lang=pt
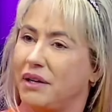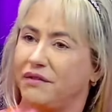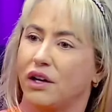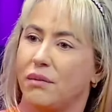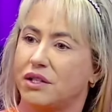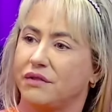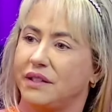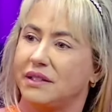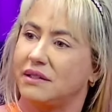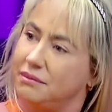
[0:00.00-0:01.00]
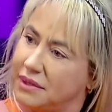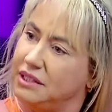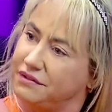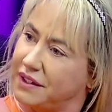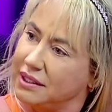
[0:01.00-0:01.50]
fala alguma coisa, eu falo assim,
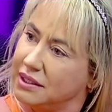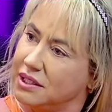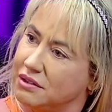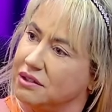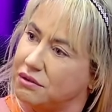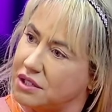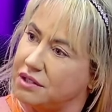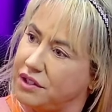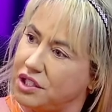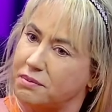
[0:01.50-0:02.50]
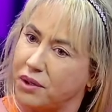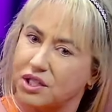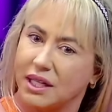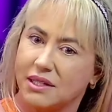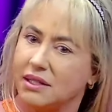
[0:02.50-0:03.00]
mãe, fala isso. Inclusive diz,
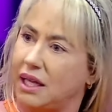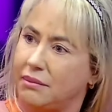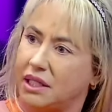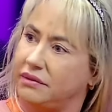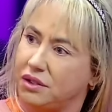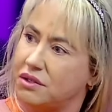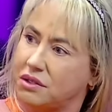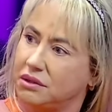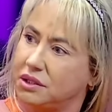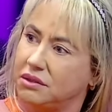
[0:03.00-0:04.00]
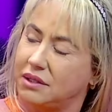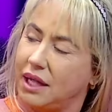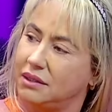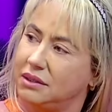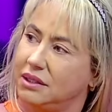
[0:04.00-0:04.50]
pode lá assinar, é maravilhoso os conteúdos
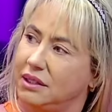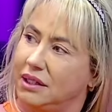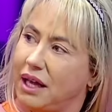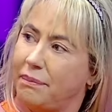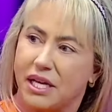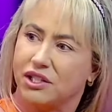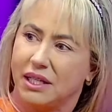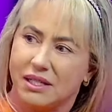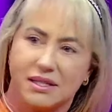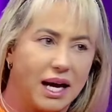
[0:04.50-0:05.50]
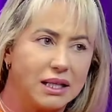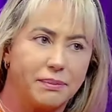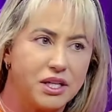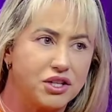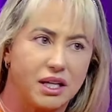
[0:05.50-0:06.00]
dela. Aprende a dar risada,
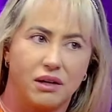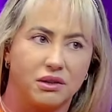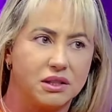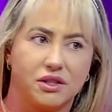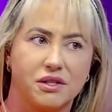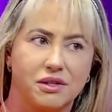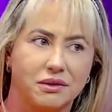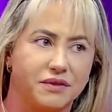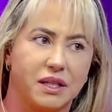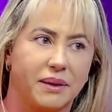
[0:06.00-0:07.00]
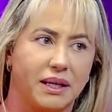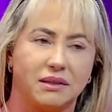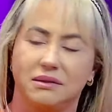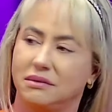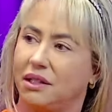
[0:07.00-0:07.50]
aprende a tirar onda disso, eu falei pra
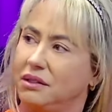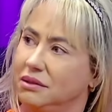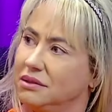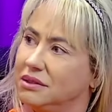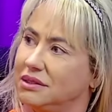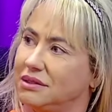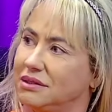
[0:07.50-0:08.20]
ela. Deu? Faz